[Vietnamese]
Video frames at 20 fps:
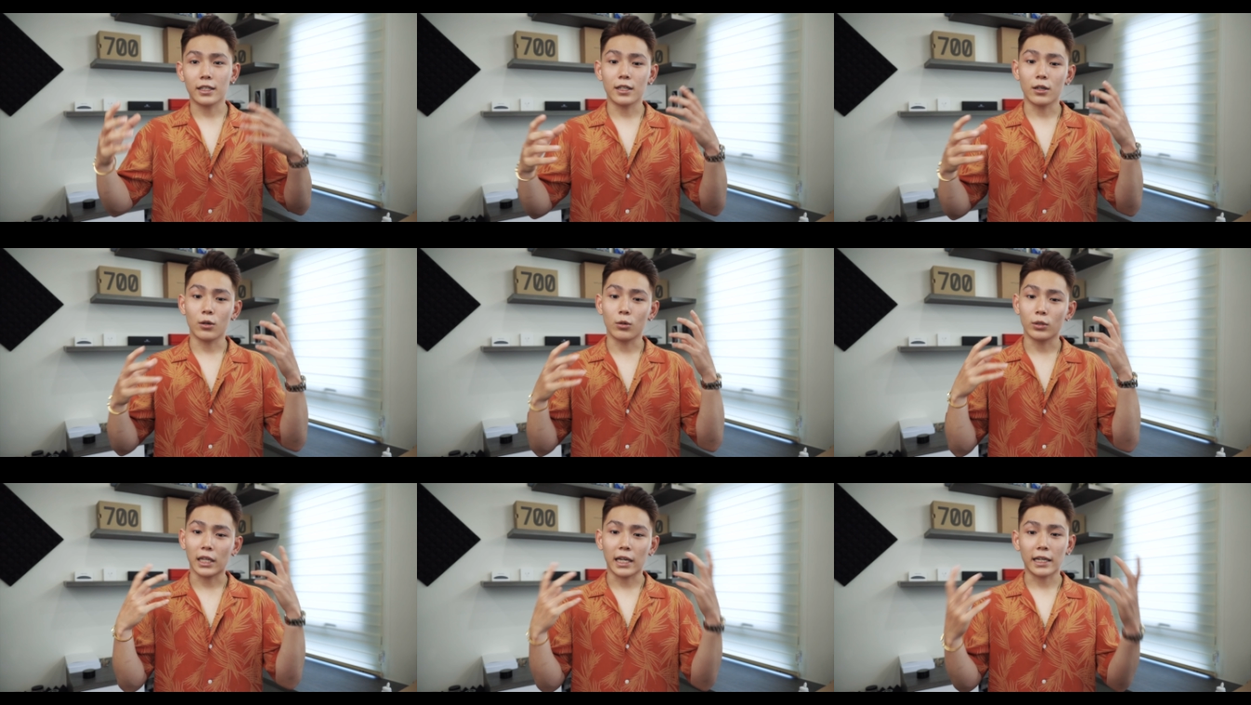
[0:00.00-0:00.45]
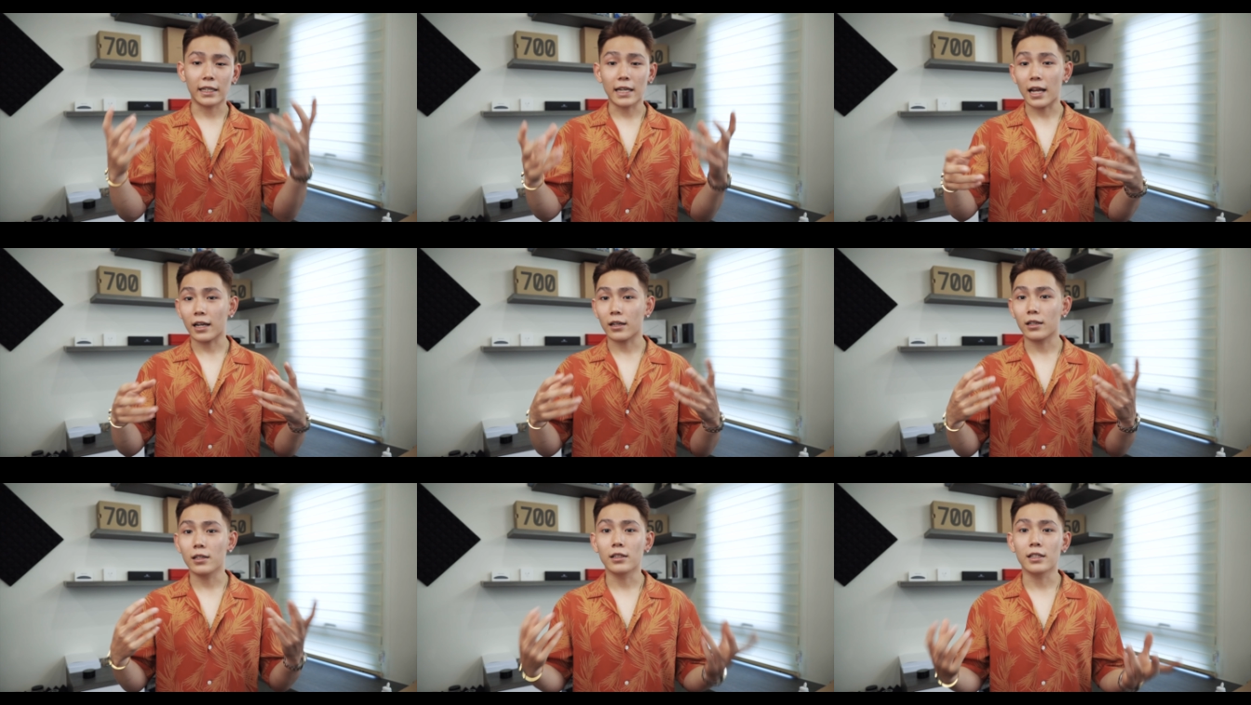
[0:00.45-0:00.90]
kiểu thành
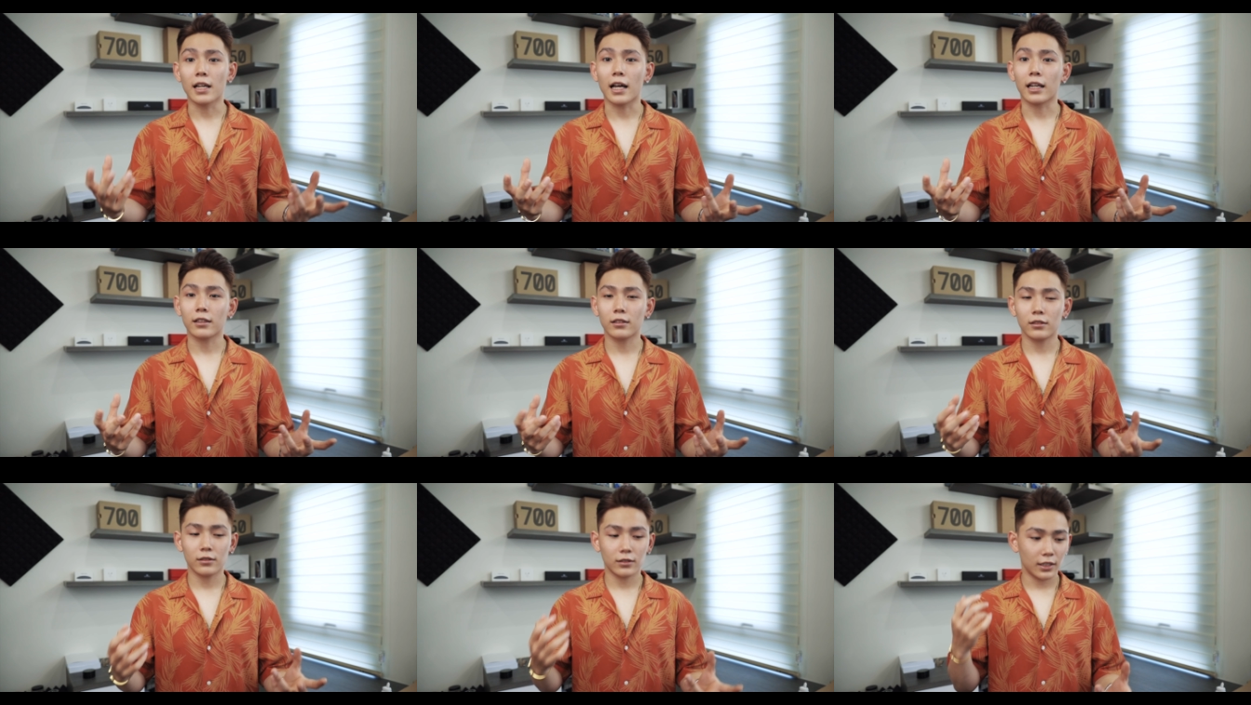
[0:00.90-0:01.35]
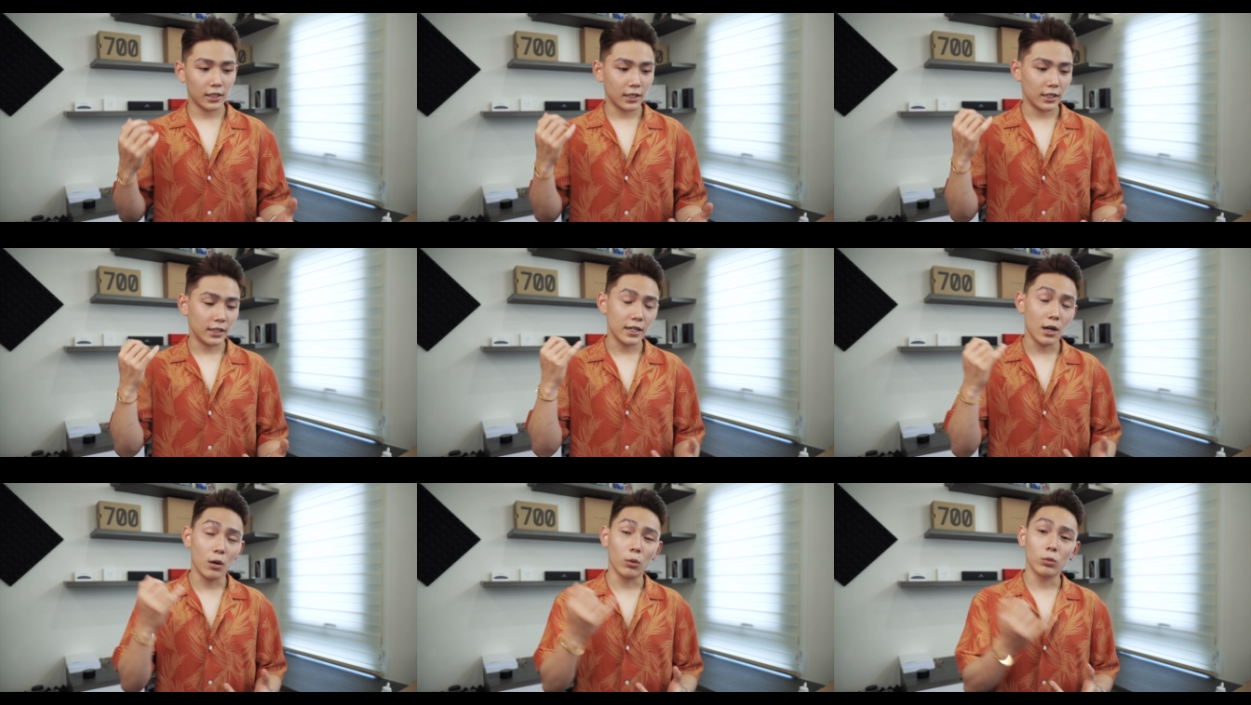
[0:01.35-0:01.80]
đạt đứng đắn
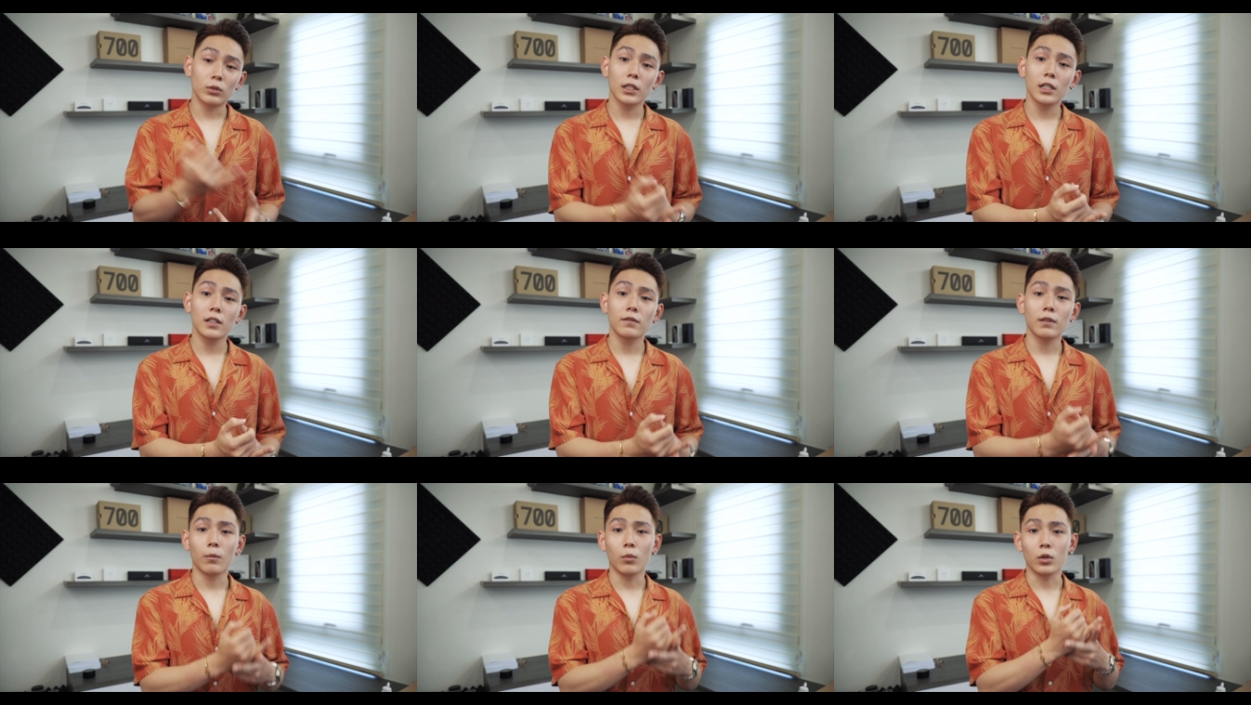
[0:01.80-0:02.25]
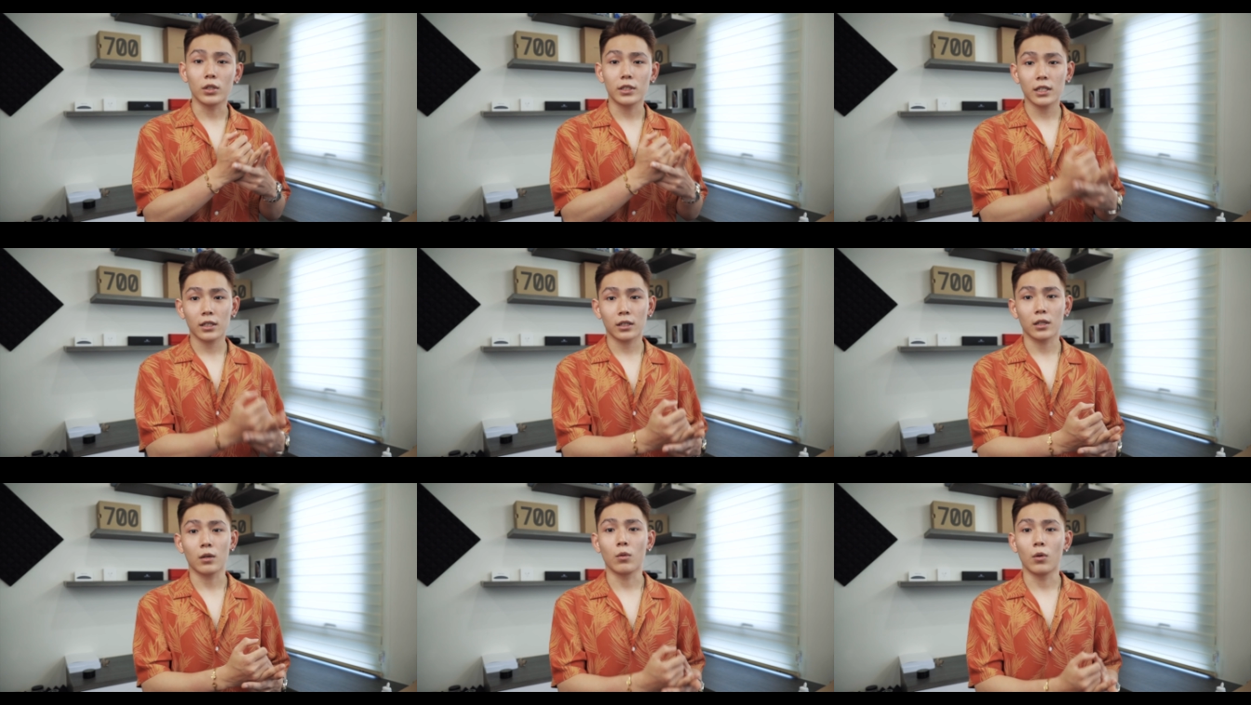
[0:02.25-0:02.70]
thì đầu tư vào một
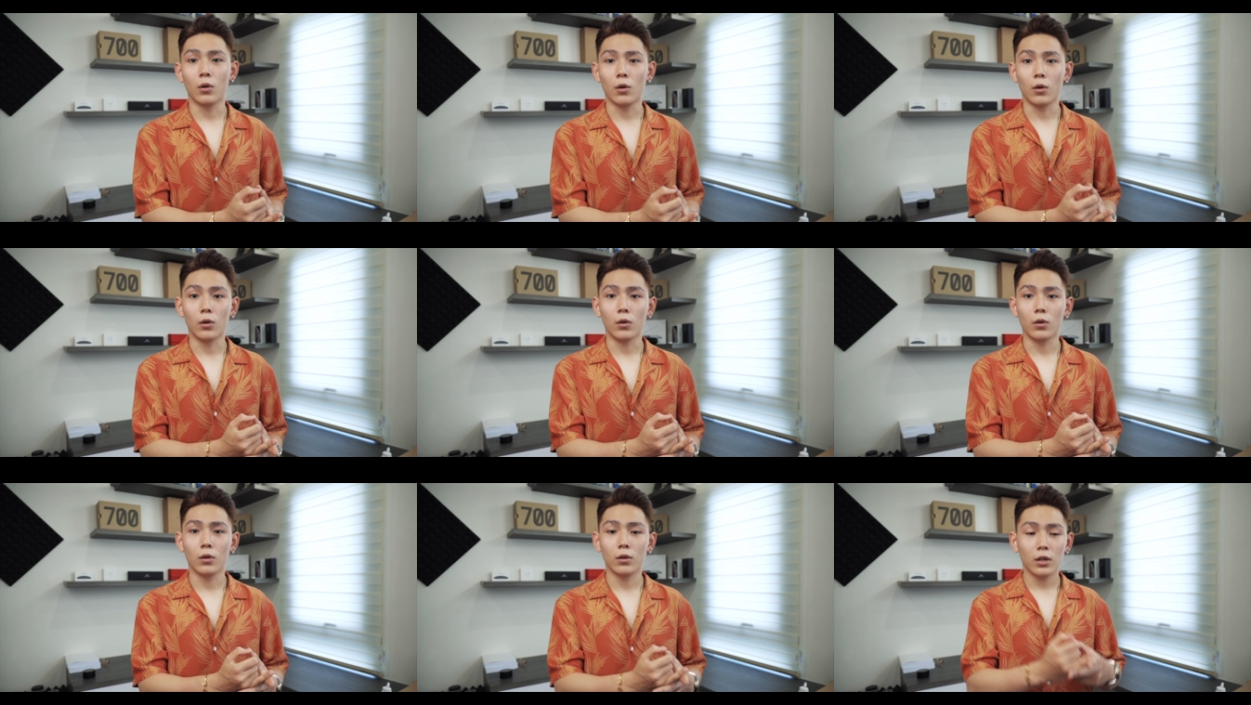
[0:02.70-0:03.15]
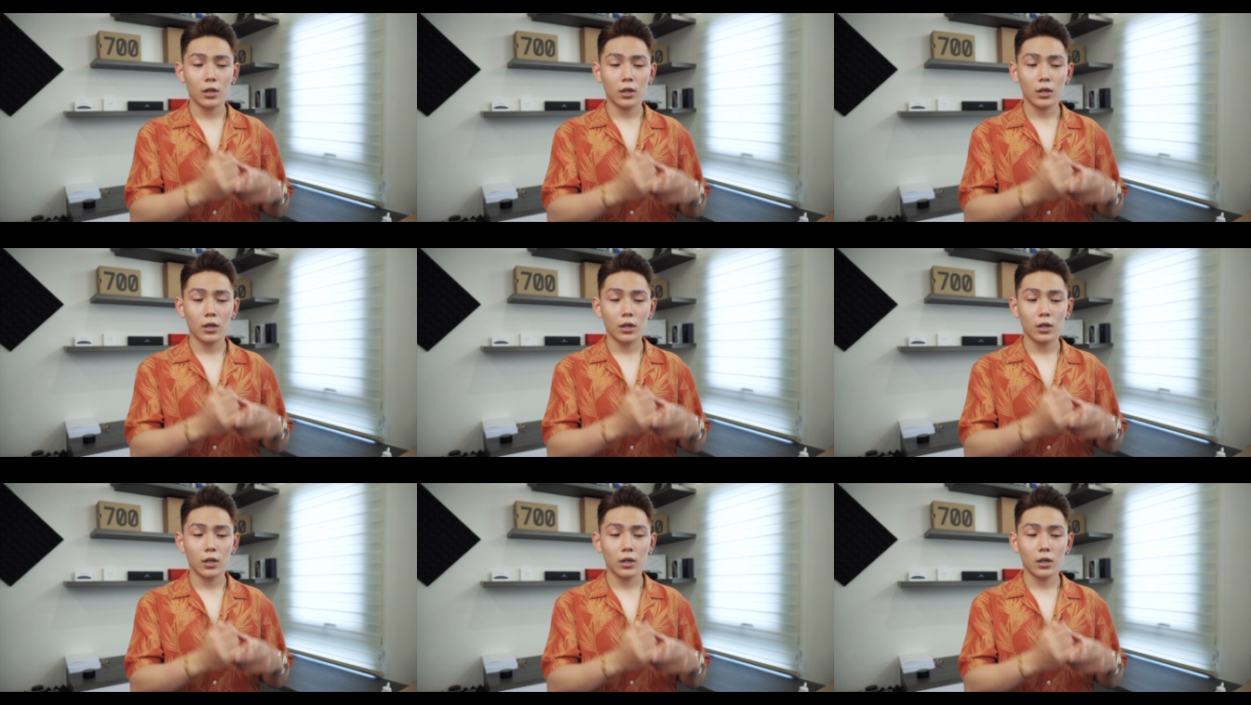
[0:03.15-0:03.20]
chiếc đồng hồ